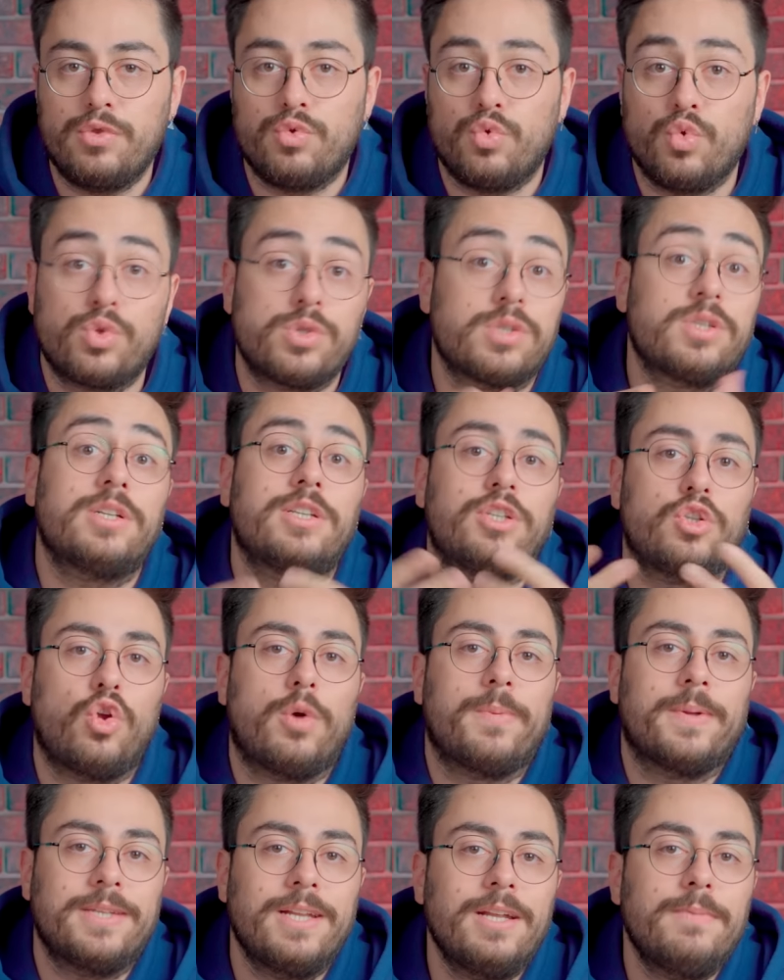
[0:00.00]
140
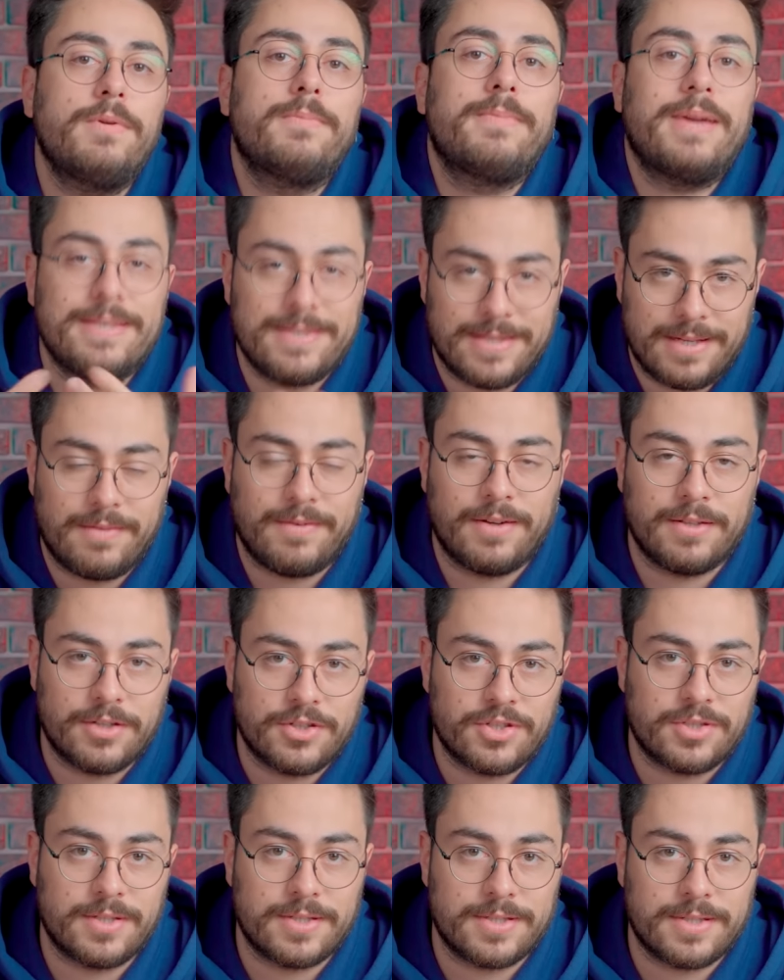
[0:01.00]
kilometrelik bir menzil
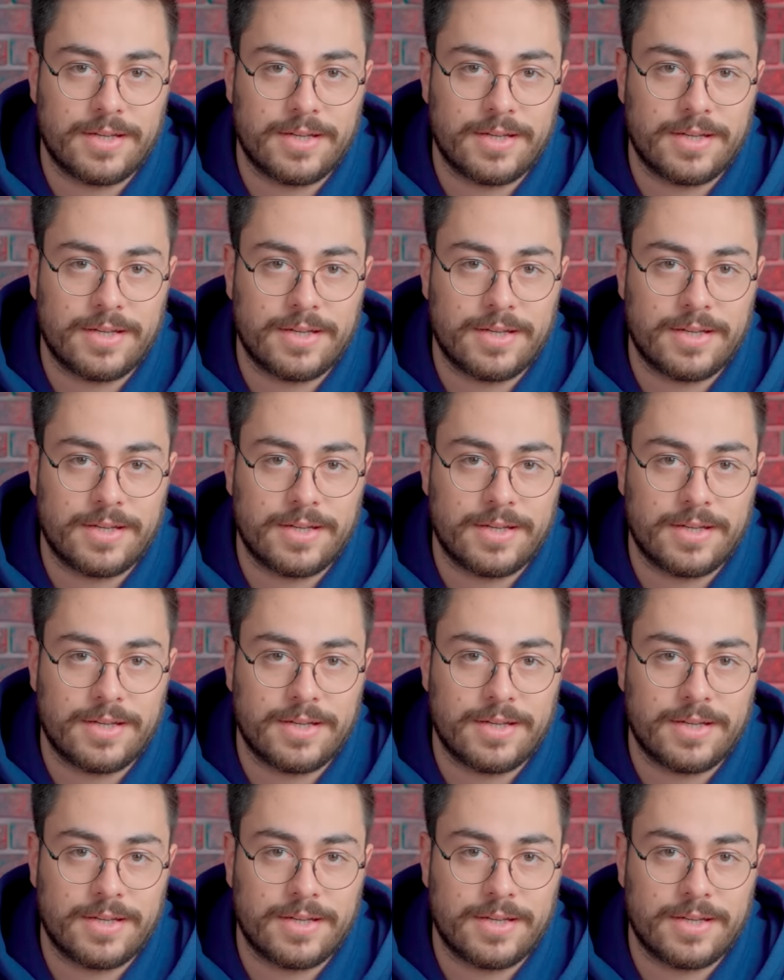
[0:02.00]
avantajına